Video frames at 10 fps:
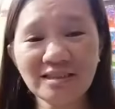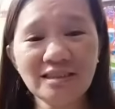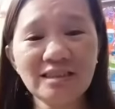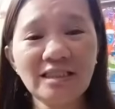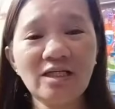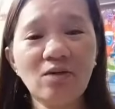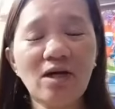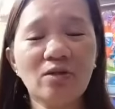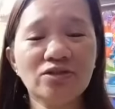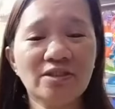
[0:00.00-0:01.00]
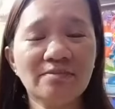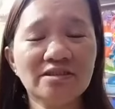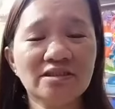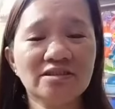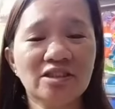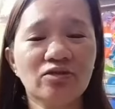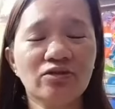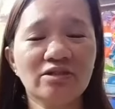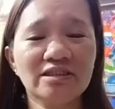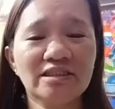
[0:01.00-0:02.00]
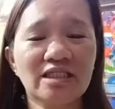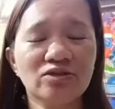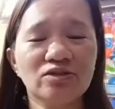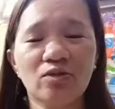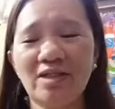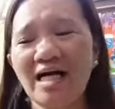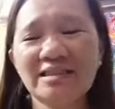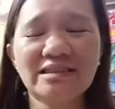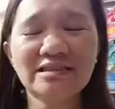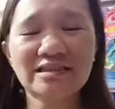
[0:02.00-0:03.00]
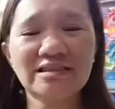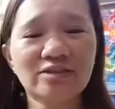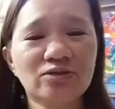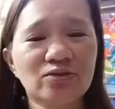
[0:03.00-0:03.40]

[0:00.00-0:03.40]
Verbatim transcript: ginagawa ko, syempre chinecheck ko yung transactions ko, lahat ng transactions